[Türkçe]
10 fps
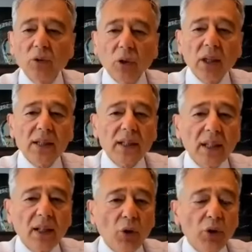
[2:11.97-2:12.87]

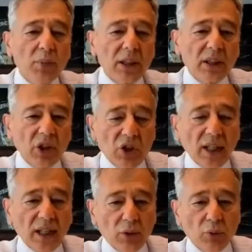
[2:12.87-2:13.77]
Dolayısıyla onu bir
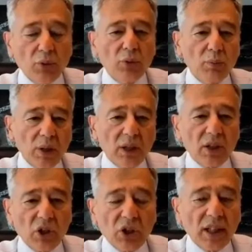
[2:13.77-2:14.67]
ticari ürün, bir
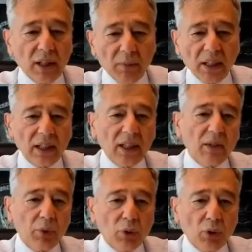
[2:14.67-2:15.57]
ticari meta
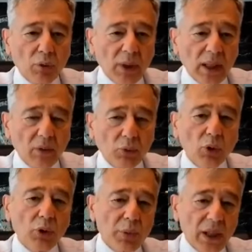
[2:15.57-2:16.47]
gibi görmek
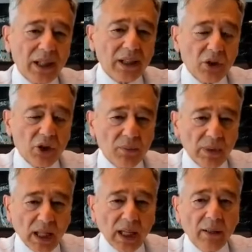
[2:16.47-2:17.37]
doğru bir yaklaşım
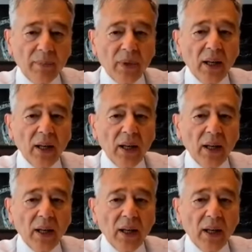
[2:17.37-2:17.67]
değil.